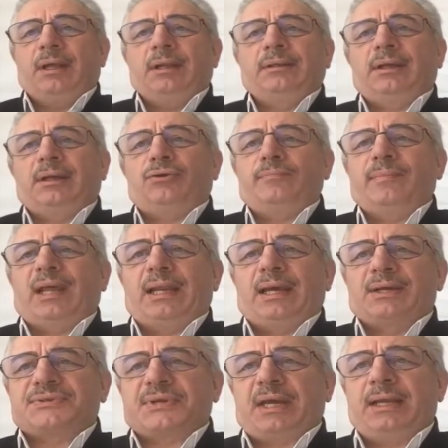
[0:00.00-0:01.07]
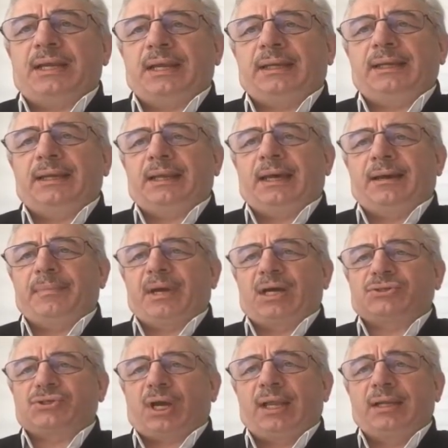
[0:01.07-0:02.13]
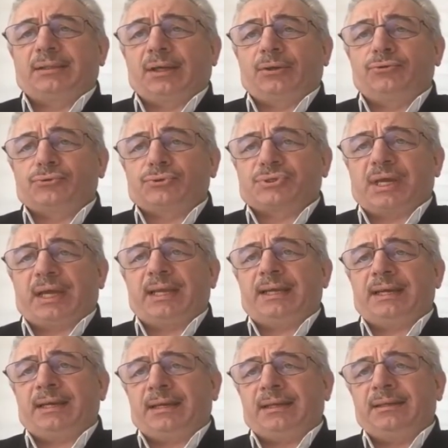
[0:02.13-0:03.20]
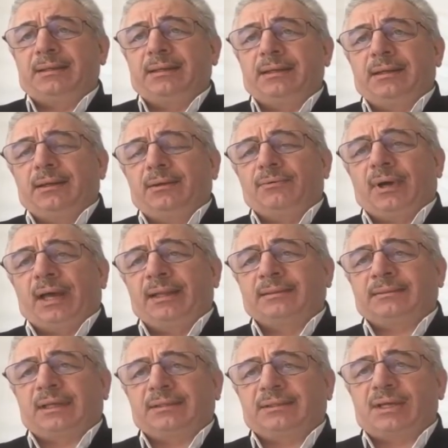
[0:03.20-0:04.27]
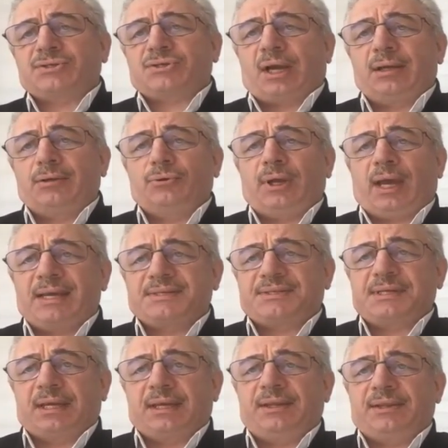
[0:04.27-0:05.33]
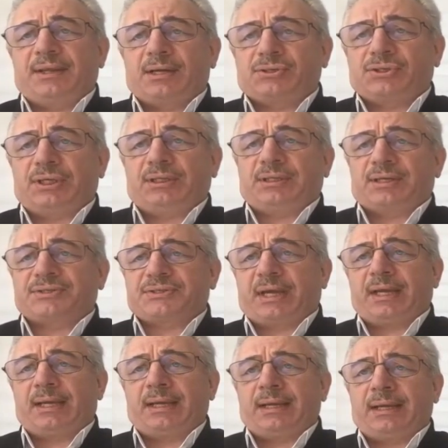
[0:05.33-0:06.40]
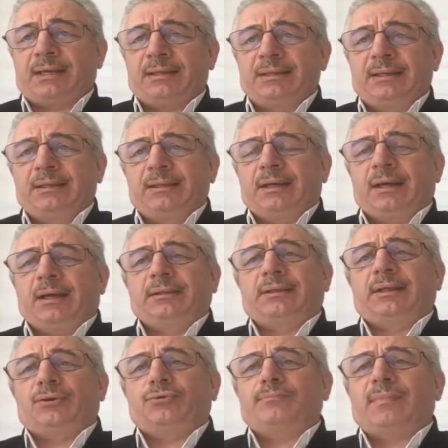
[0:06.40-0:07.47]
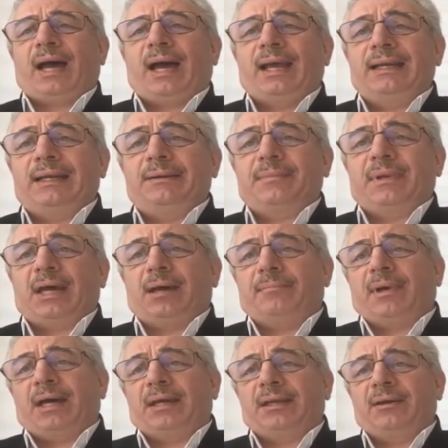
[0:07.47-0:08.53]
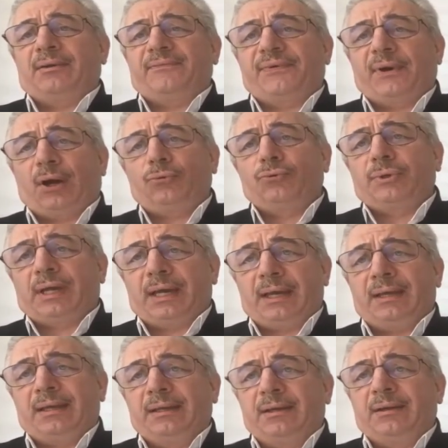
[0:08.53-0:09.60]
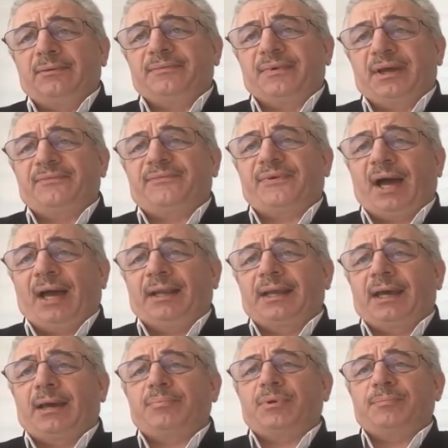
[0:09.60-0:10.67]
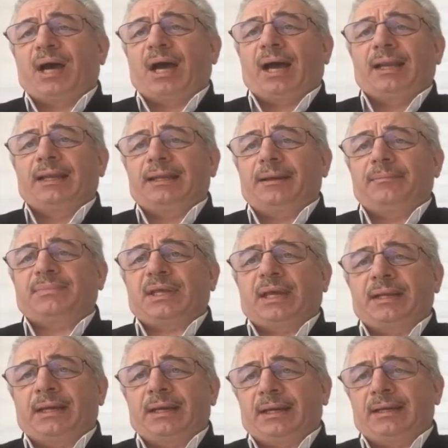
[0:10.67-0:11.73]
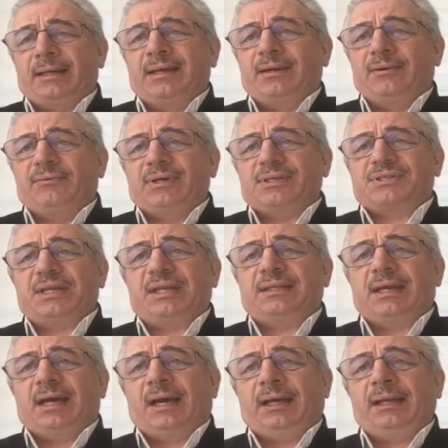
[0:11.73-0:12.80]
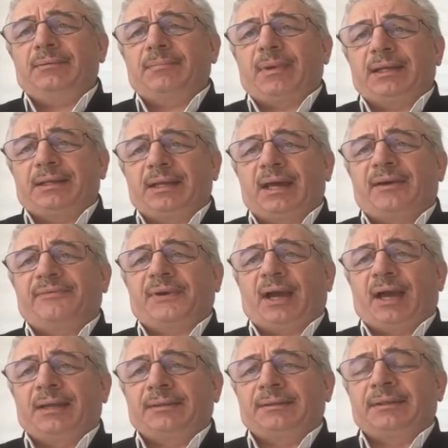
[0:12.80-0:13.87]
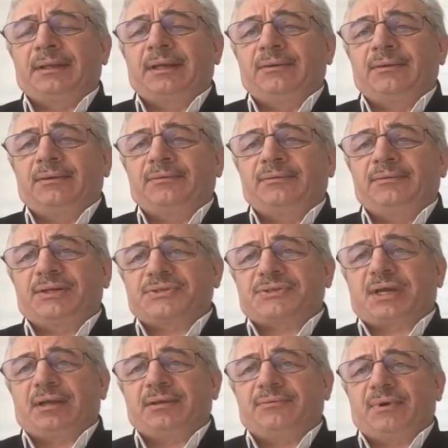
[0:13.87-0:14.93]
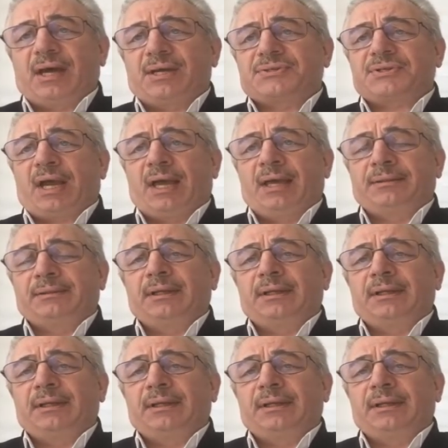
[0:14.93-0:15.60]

Allahümme la sehle illa ma cealtehu sehla ve ente tec'alul hazne izâ şi'te sehla. Allahümme allimna ma yenfa'una وانفعنا بما علمتنا وزدنا علما نافعا ورزقا واسعا